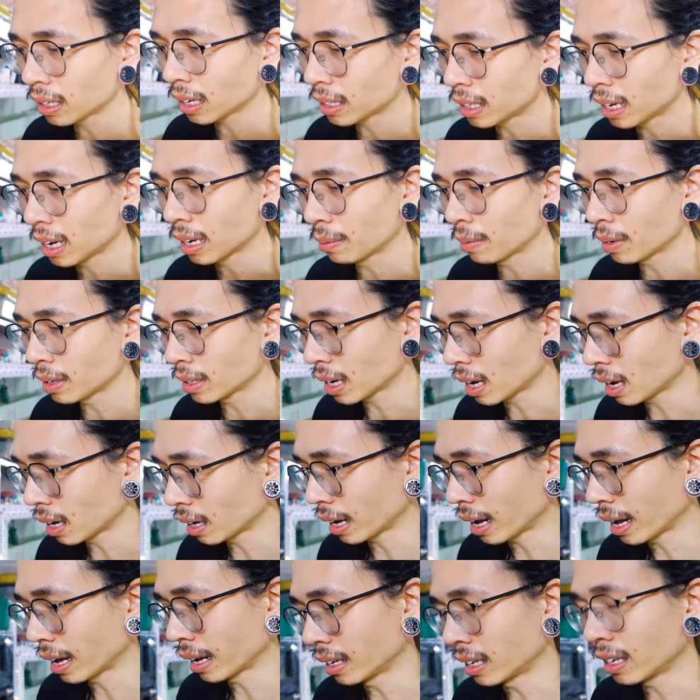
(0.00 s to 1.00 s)
người ta thịt bao
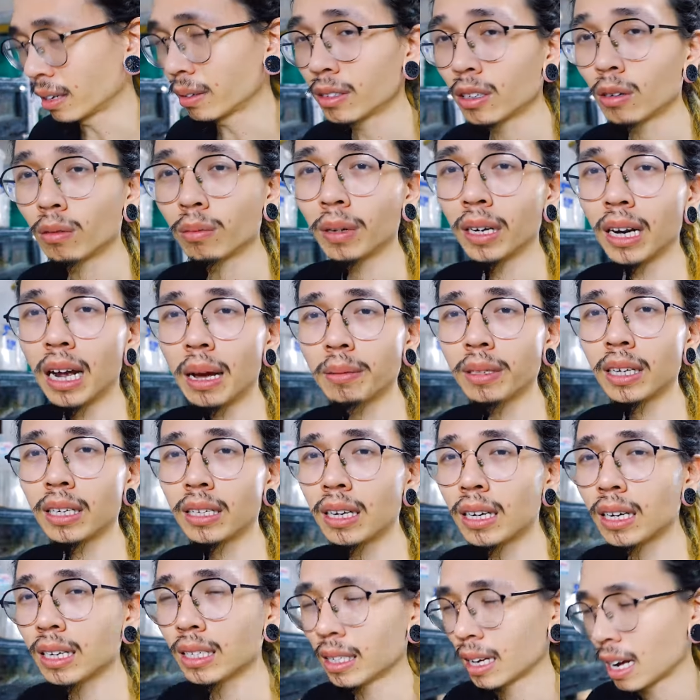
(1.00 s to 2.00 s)
giờ cả, nhưng trong miền Nam
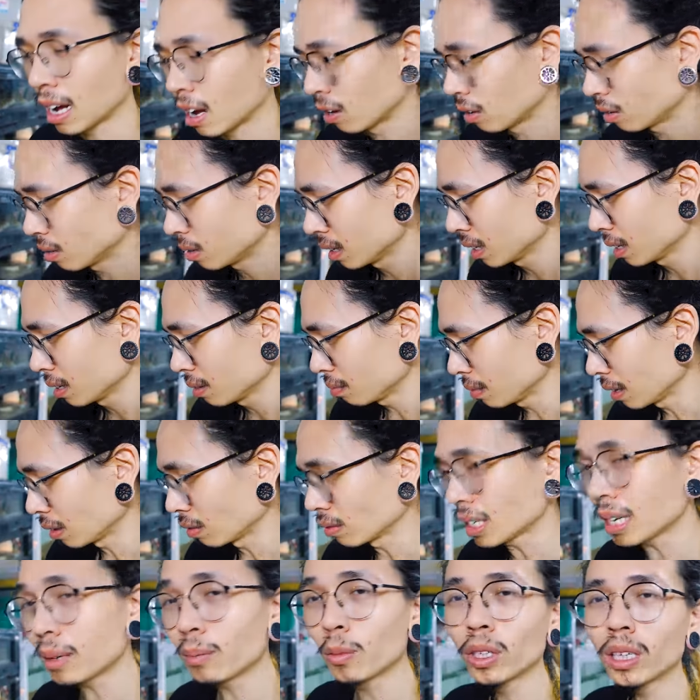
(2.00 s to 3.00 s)
thì rất là nhiều.
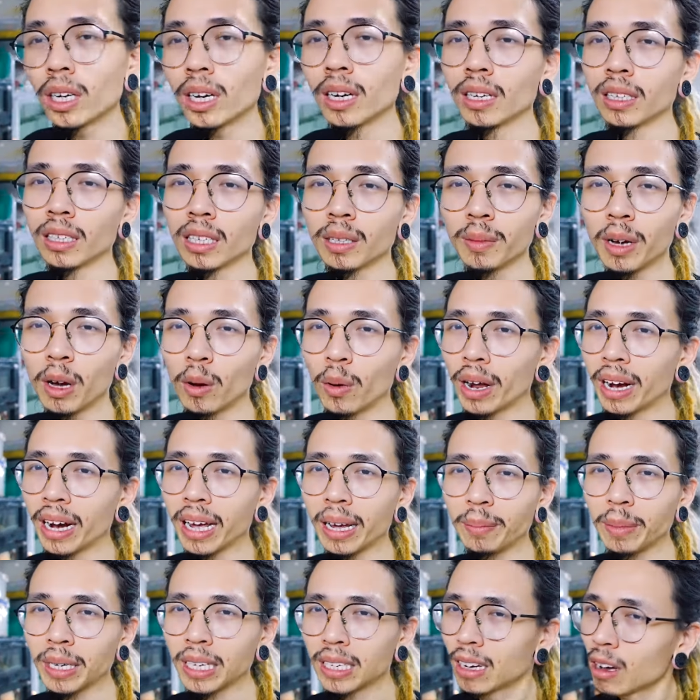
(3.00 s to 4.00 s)
Mình cũng rất muốn thử nhưng mà
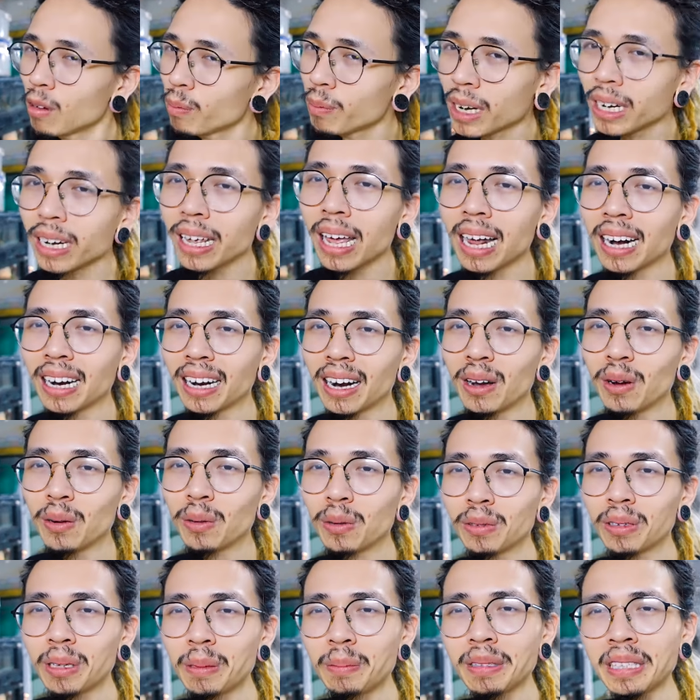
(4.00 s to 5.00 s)
ngoài này mình không biết đi ăn ở
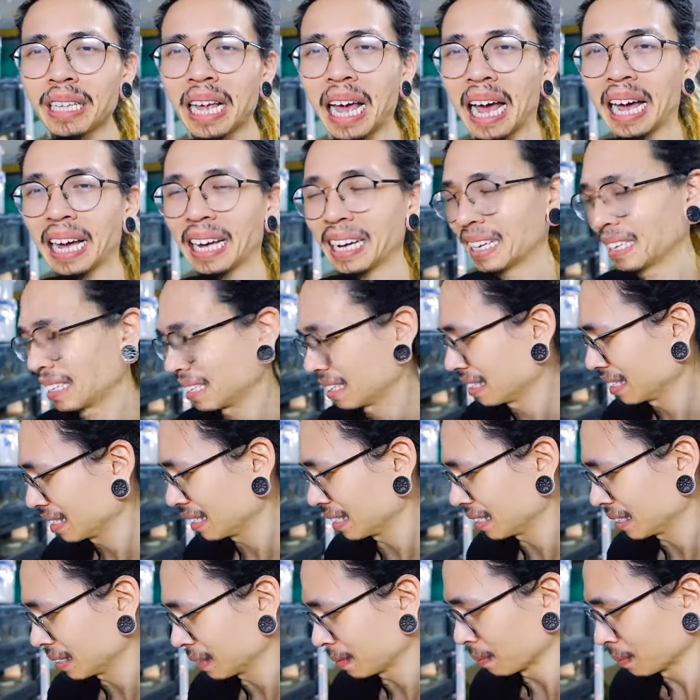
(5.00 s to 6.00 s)
đâu, tải.
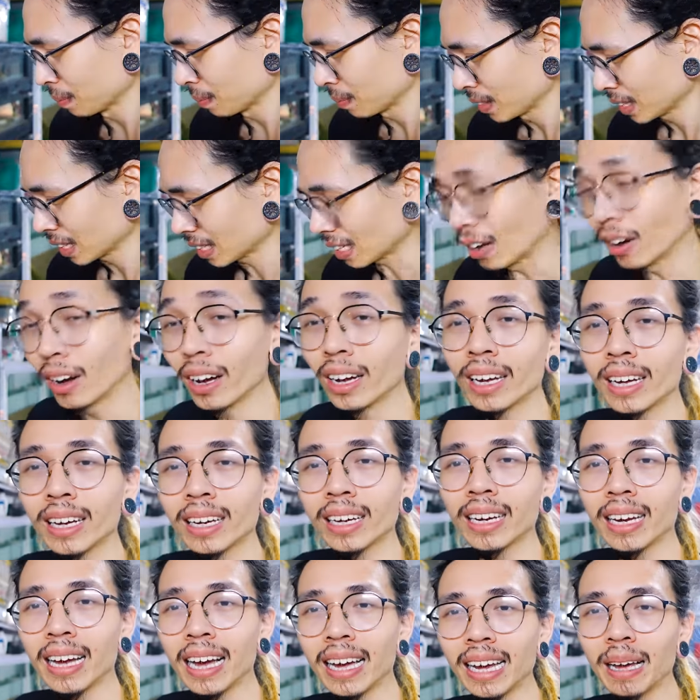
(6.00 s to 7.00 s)
Rồi,
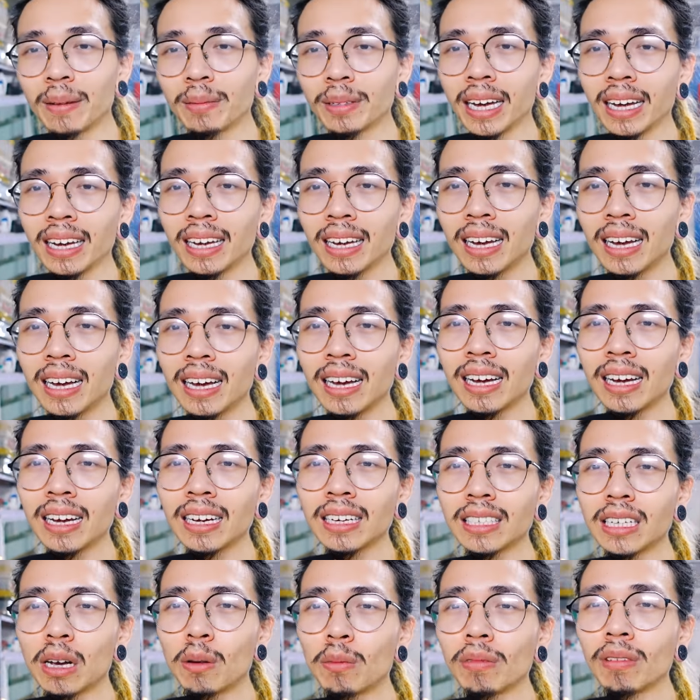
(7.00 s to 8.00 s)
anh em thấy
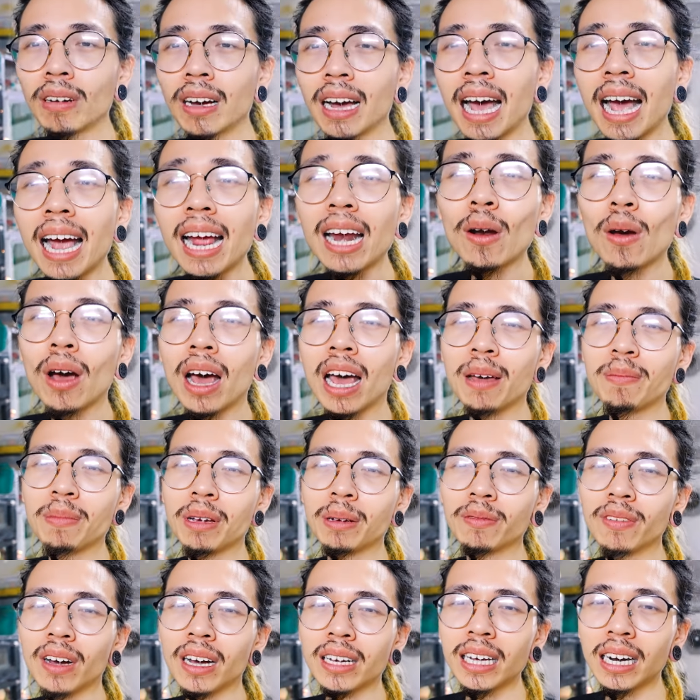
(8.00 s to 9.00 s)
trong hai loài
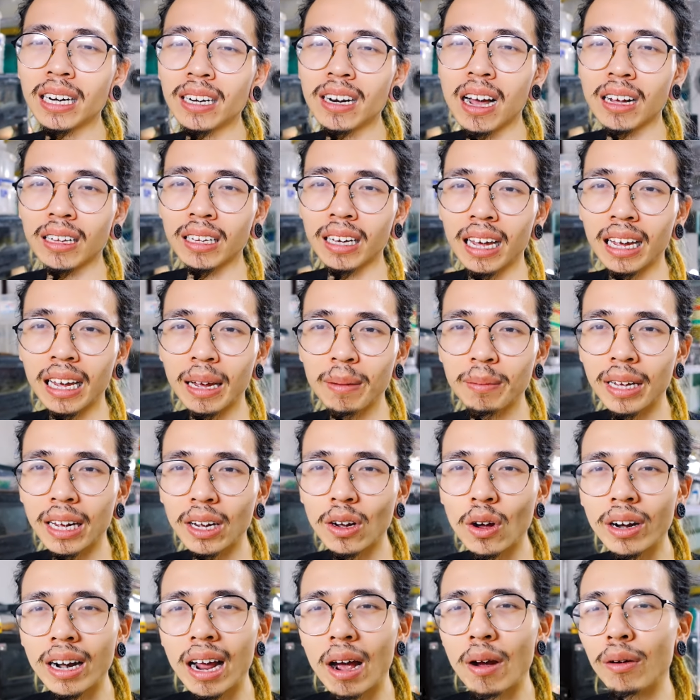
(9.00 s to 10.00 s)
mình vừa nhận được thì anh em
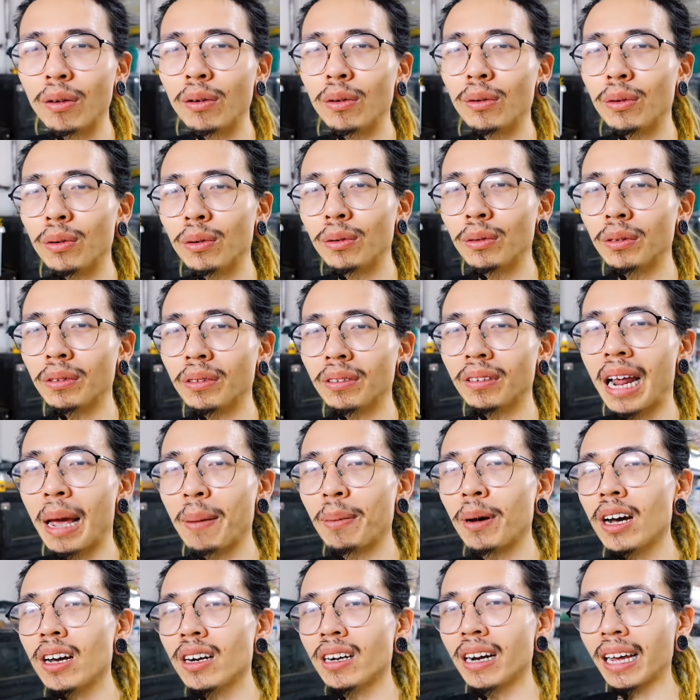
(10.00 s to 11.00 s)
thấy con nào
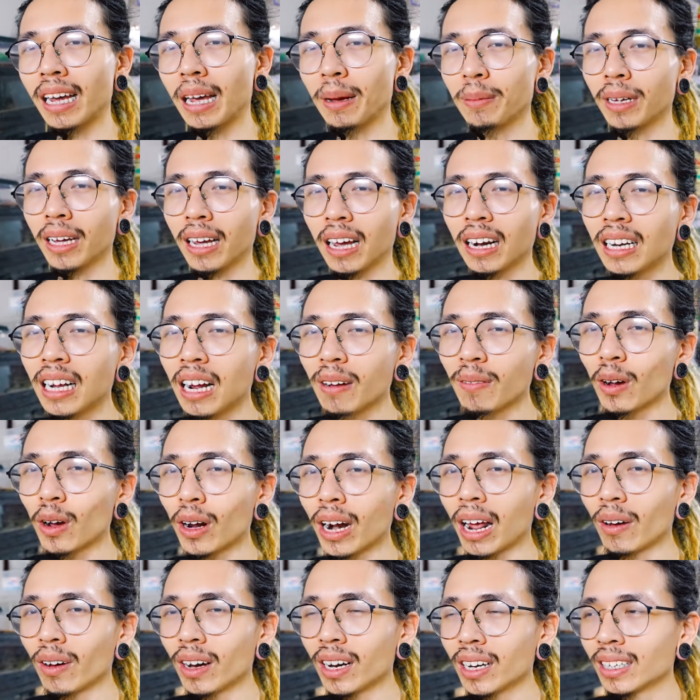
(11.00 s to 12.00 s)
đẹp hơn, anh em thấy ấn tượng
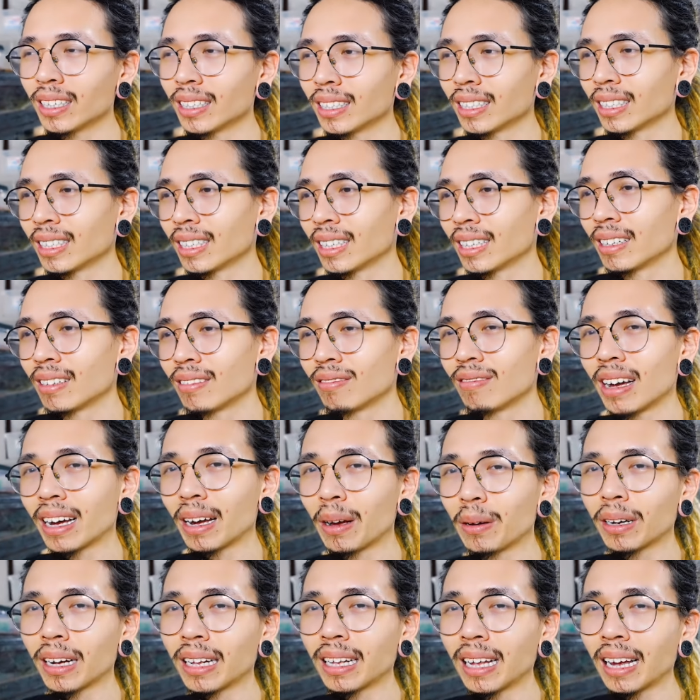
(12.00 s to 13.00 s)
với con nào hơn?
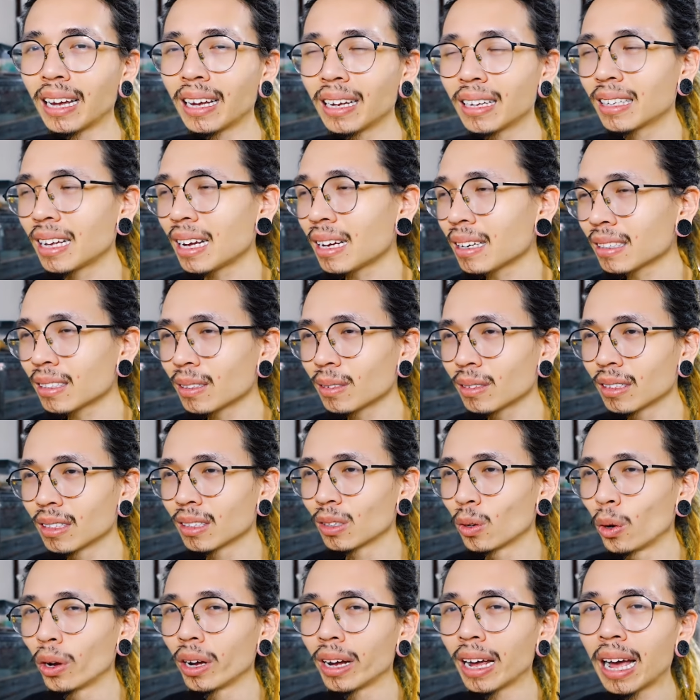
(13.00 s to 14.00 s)
Anh em có thấy thích
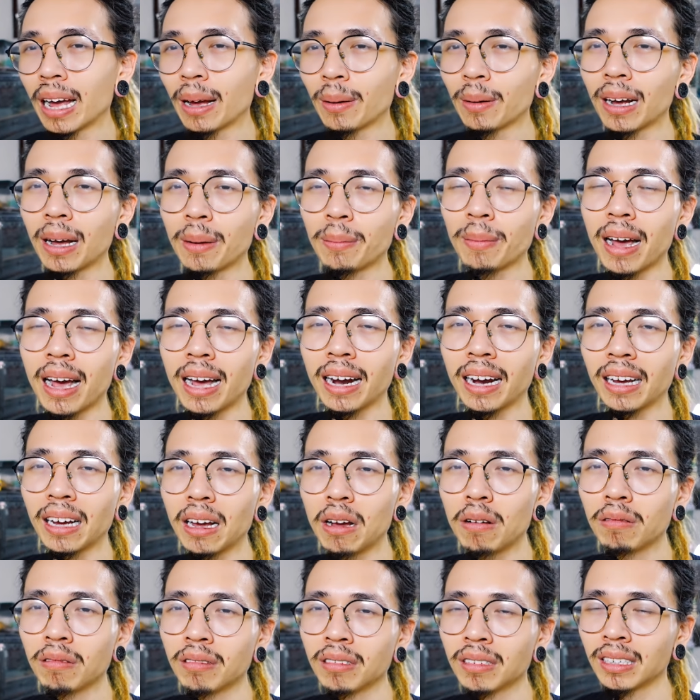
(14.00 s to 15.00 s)
nuôi Agama
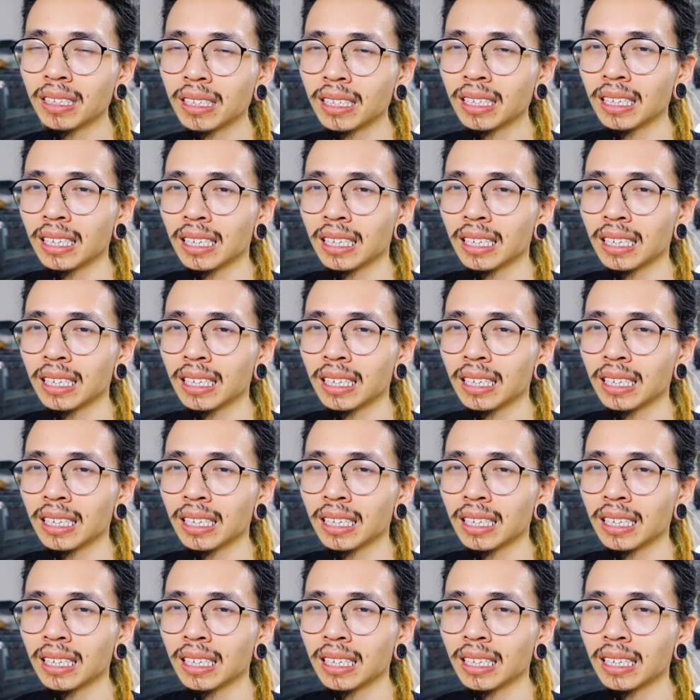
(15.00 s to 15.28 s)
này không?